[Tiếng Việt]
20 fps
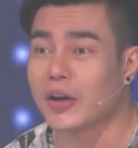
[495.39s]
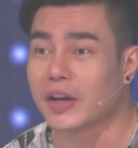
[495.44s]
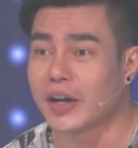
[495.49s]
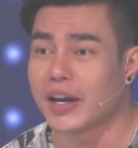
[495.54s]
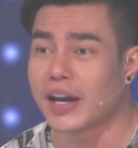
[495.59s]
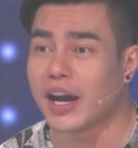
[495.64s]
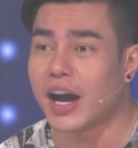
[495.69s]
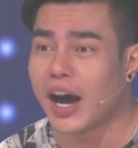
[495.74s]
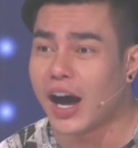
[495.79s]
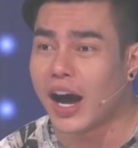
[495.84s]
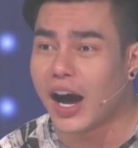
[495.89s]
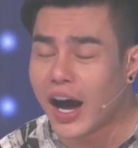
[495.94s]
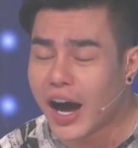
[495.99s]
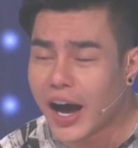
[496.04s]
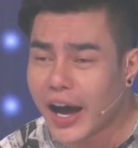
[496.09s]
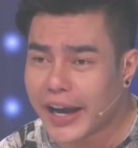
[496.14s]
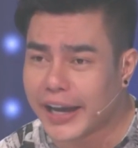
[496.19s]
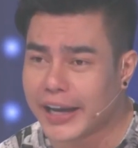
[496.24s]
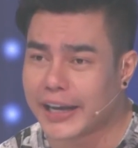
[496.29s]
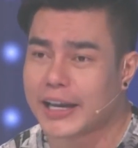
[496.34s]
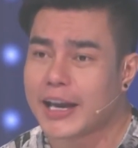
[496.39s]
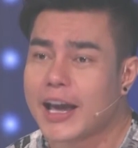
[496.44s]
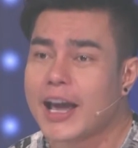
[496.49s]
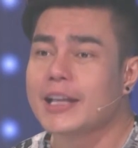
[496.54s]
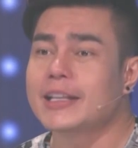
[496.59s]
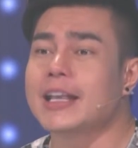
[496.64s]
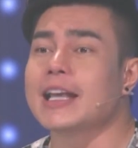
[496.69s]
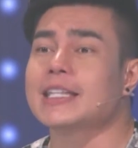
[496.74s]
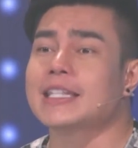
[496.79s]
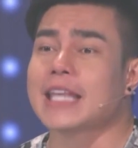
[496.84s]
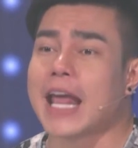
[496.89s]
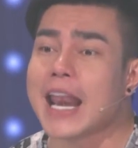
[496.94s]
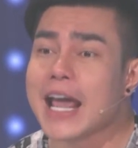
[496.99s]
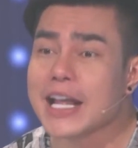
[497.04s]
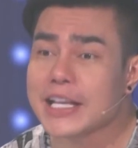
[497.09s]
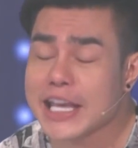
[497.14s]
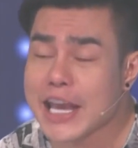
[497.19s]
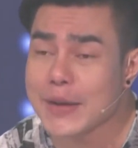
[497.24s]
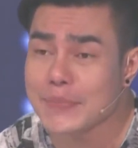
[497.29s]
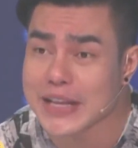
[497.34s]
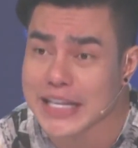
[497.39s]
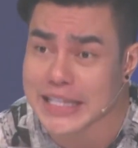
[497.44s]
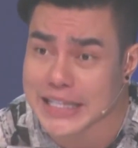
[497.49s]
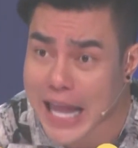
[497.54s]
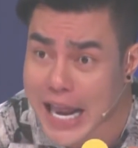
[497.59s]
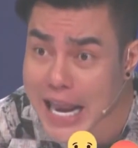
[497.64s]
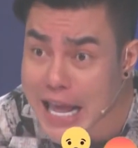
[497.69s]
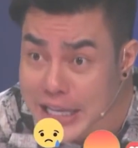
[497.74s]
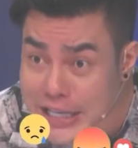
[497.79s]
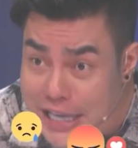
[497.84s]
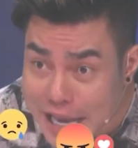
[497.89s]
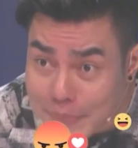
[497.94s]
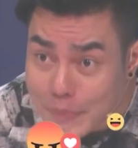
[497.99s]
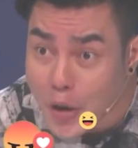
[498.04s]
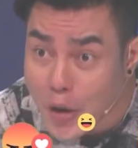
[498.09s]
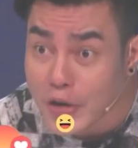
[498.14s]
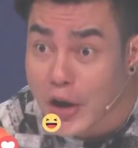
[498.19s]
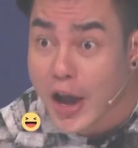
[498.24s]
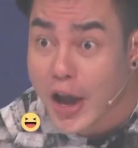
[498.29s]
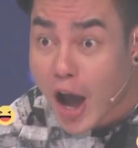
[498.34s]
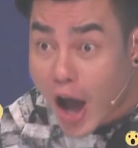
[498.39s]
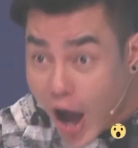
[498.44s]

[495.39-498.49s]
mọi người ơi chia sẻ livestream chia sẻ livestream mọi người